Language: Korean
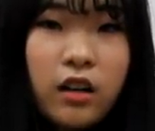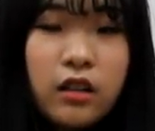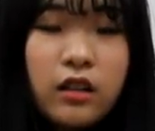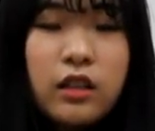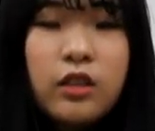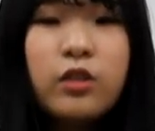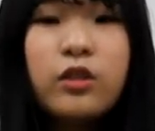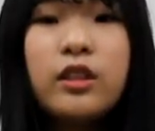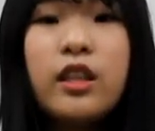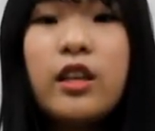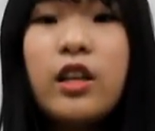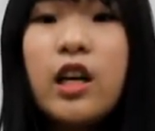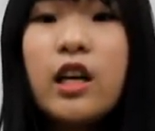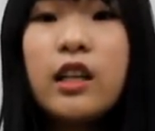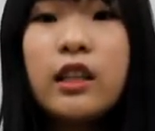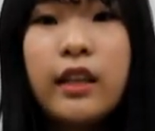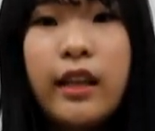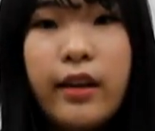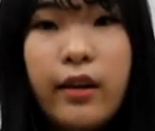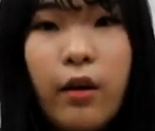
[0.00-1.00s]
이런
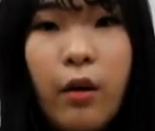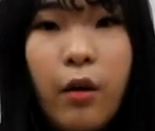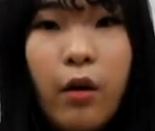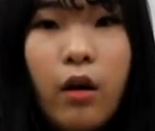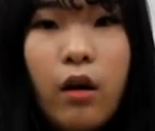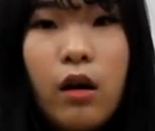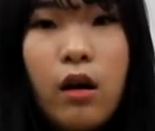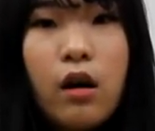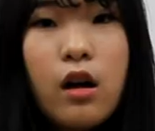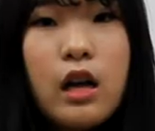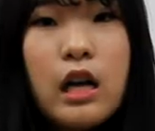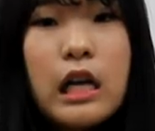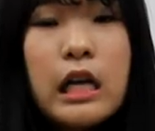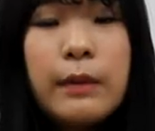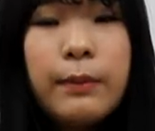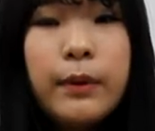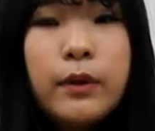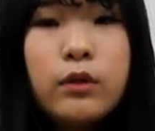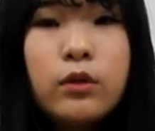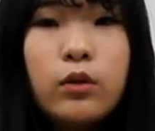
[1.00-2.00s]
생각인데요.
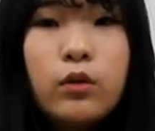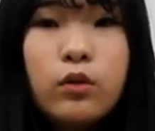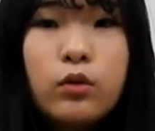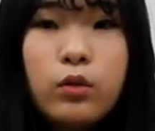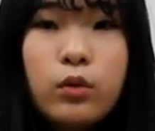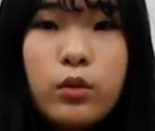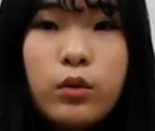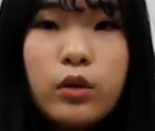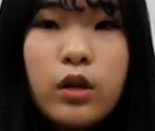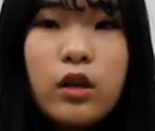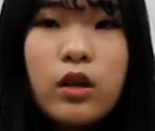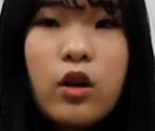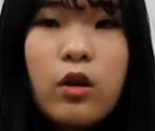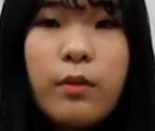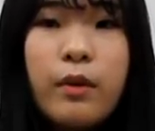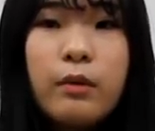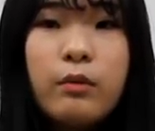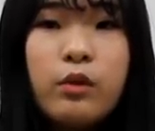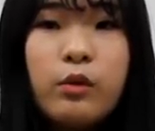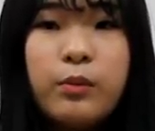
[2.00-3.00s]
일반적으로
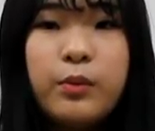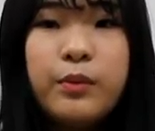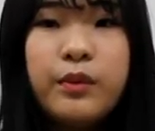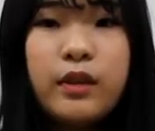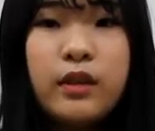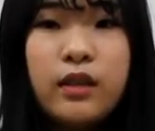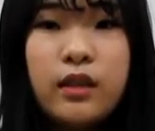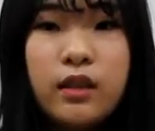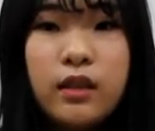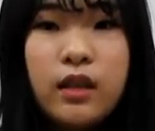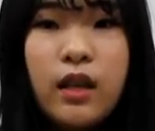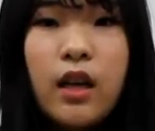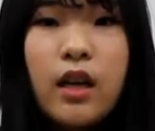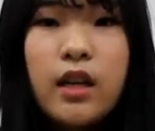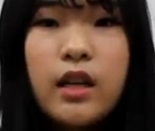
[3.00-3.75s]
생협의 물품들은